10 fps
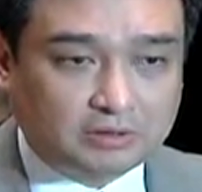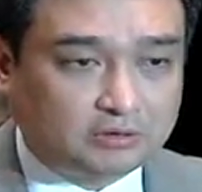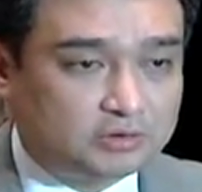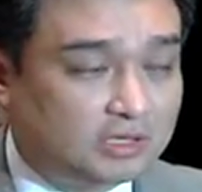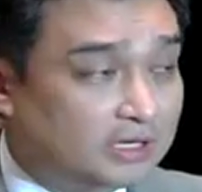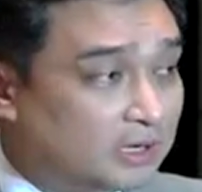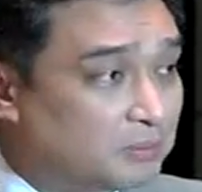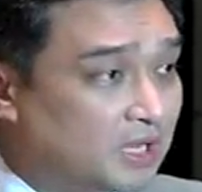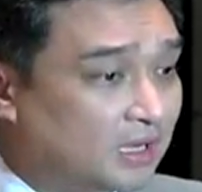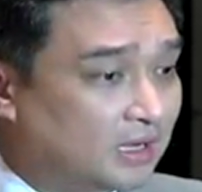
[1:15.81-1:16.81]
gusto lang niyang
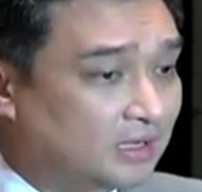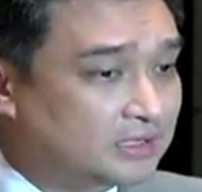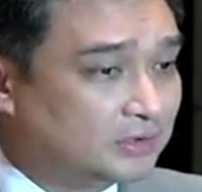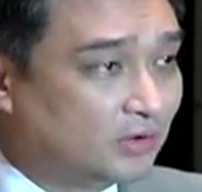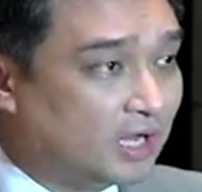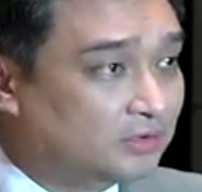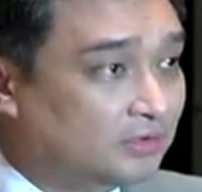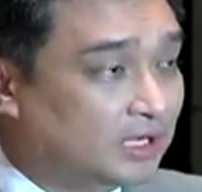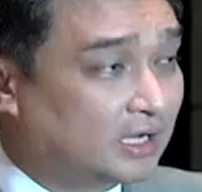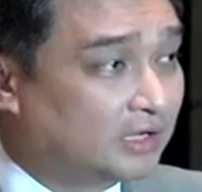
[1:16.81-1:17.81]

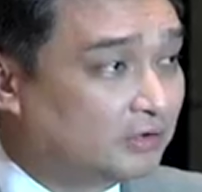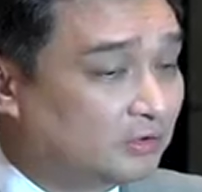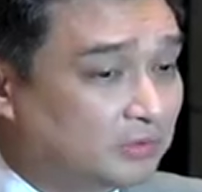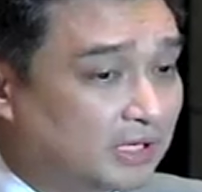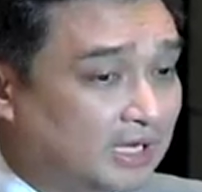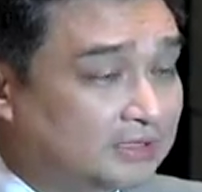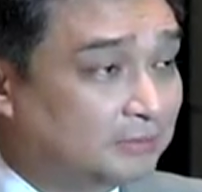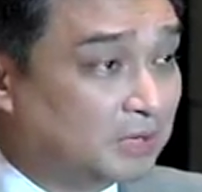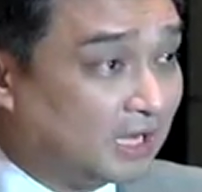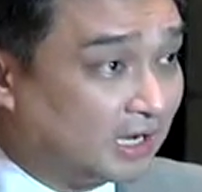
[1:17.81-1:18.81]
masigurado na yung lahat
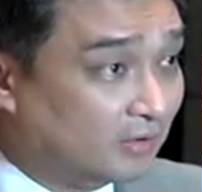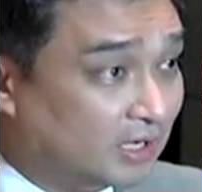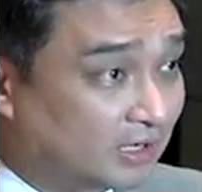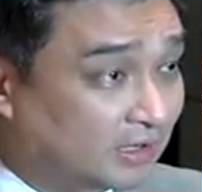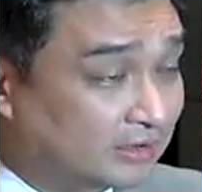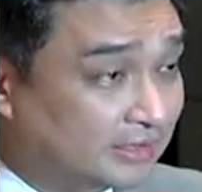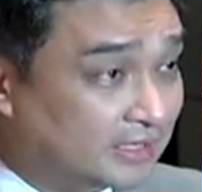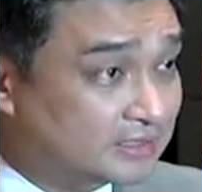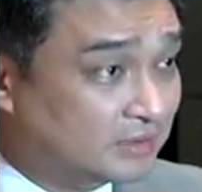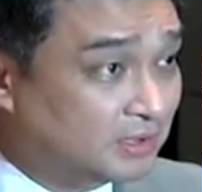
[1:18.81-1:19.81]
ng magagawa ng
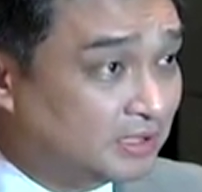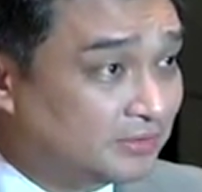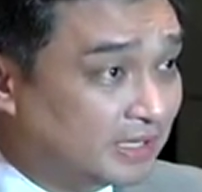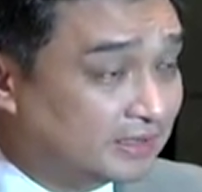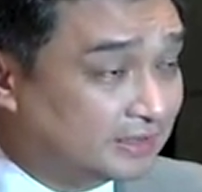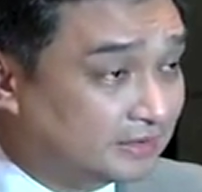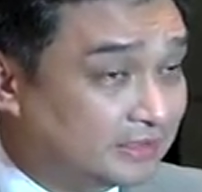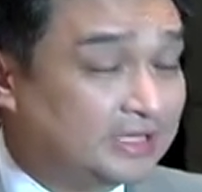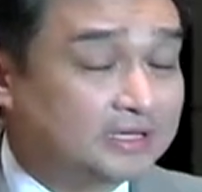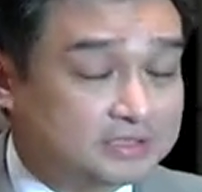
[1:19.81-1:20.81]
DSWD and
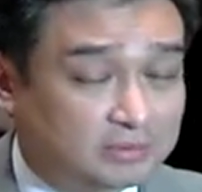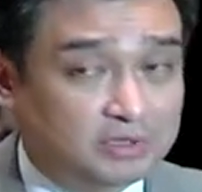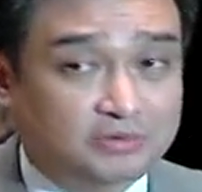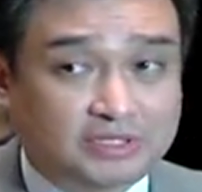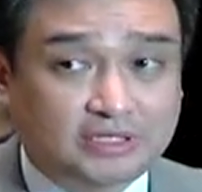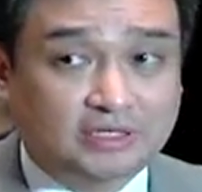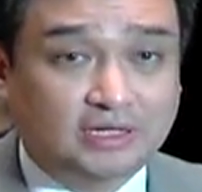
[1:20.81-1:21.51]
DSWD